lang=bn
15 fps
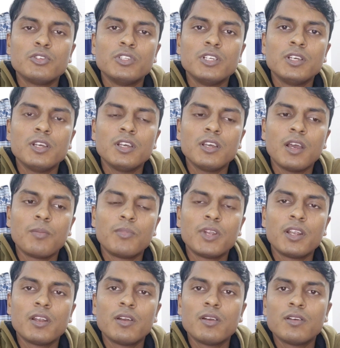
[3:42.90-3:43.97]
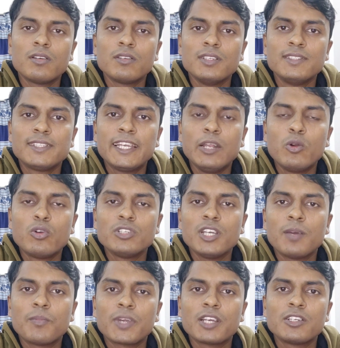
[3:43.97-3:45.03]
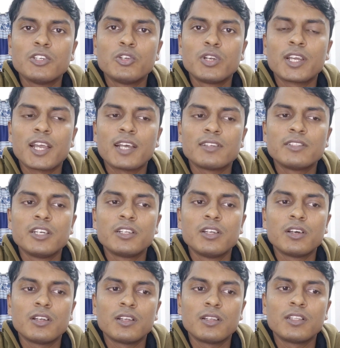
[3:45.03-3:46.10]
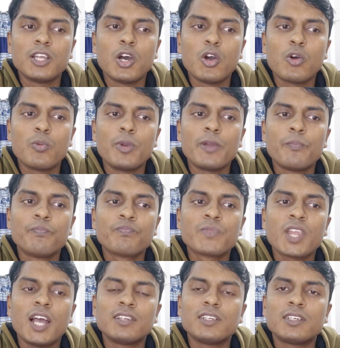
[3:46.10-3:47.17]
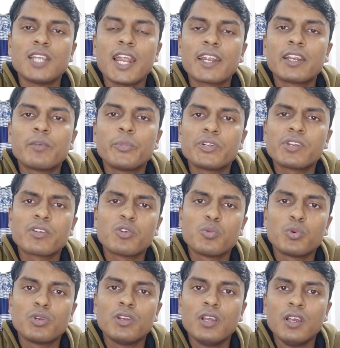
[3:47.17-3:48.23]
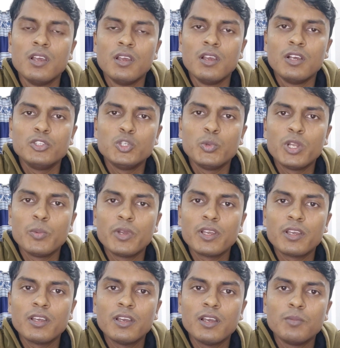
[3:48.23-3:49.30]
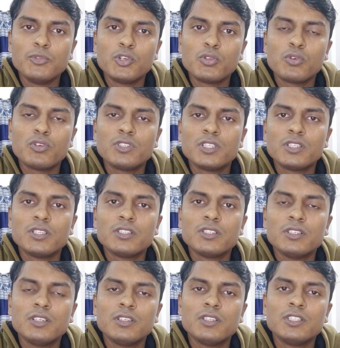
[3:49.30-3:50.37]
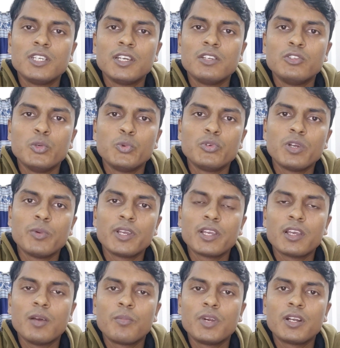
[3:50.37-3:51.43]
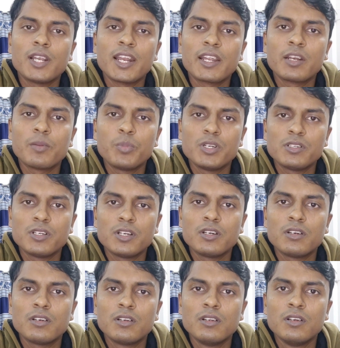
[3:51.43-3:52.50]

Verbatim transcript: যদি আপনার স্কিল অনুযায়ী আপনাকে সে ধরনের কাজ দেওয়া দেওয়া হবে আচ্ছা টার্গেট প্রেশার কমন যমুনা ব্যাংকে আমি যতটুকু জেনেছি যে যমুনা ব্যাংকে আপনার টার্গেট প্রেশার